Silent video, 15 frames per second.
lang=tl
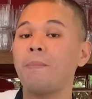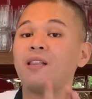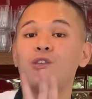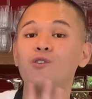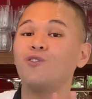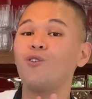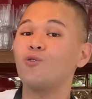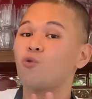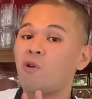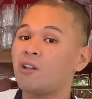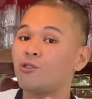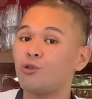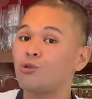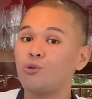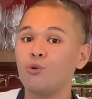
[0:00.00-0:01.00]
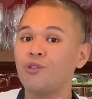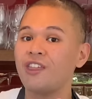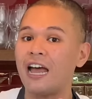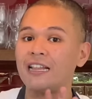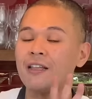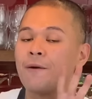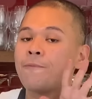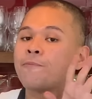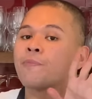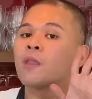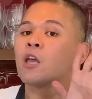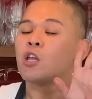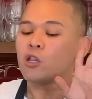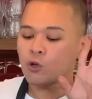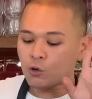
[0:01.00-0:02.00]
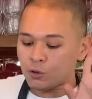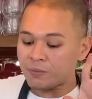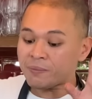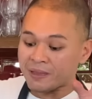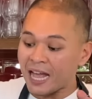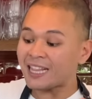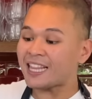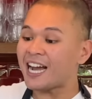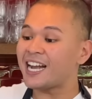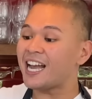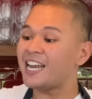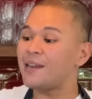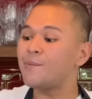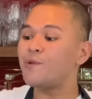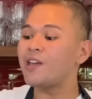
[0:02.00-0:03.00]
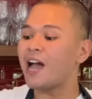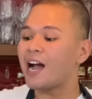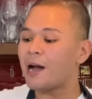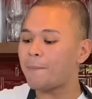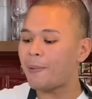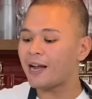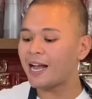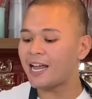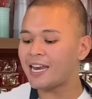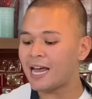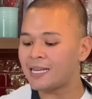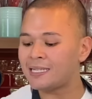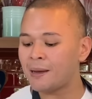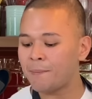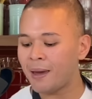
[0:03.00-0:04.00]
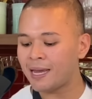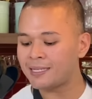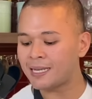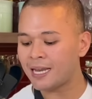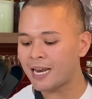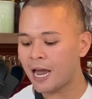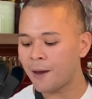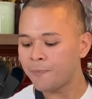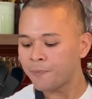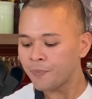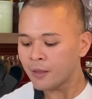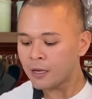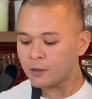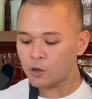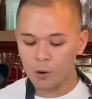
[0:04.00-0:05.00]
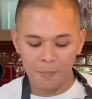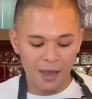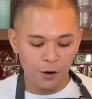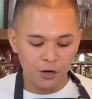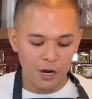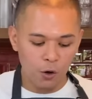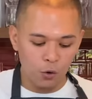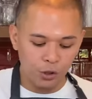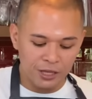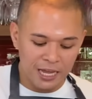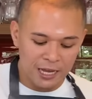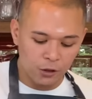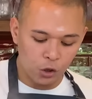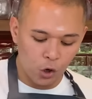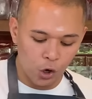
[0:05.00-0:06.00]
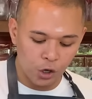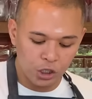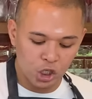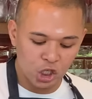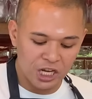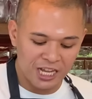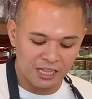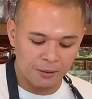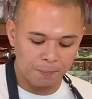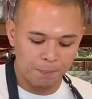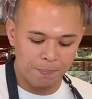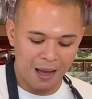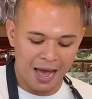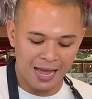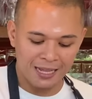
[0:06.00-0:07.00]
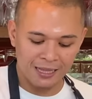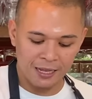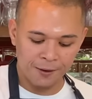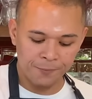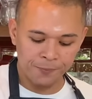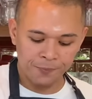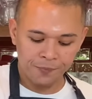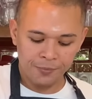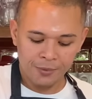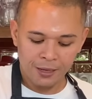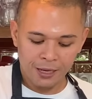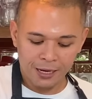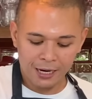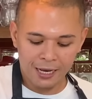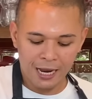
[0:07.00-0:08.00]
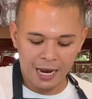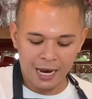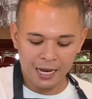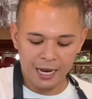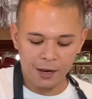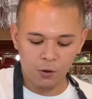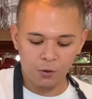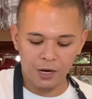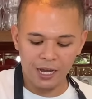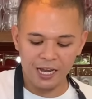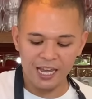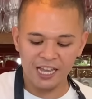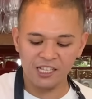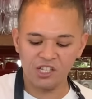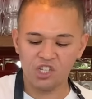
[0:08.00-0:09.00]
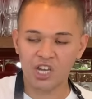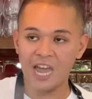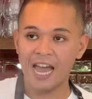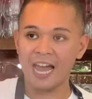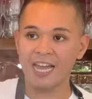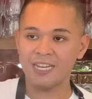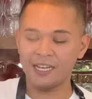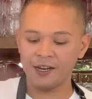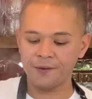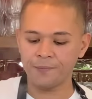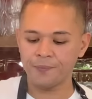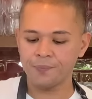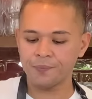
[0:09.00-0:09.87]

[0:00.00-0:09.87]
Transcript: But you don't want to do that. Tatanggalin mo yan kapag nasa mesa na. So, meron ako ditong sheet pan. Ilalagay ko lang yan dyan.